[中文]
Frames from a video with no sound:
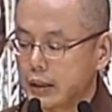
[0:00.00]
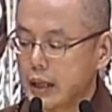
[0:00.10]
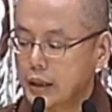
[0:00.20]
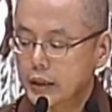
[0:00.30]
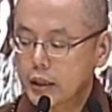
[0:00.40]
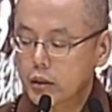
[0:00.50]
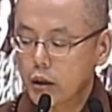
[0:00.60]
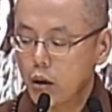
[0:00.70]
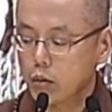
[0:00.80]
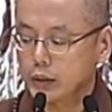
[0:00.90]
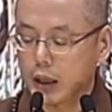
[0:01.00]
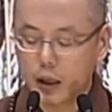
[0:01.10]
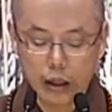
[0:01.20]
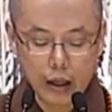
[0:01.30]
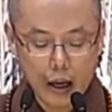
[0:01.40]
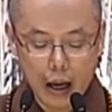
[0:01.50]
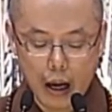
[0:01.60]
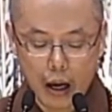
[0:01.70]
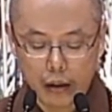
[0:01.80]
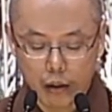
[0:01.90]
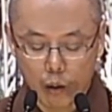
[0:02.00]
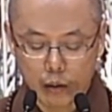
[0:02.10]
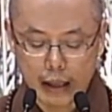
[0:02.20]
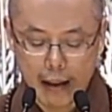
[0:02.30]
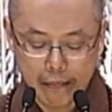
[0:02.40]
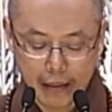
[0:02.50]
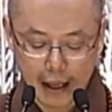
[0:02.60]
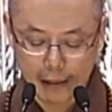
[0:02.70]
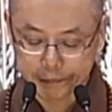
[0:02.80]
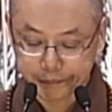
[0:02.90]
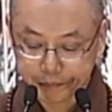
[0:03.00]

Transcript: 唱的时候呢，啊，有三遍，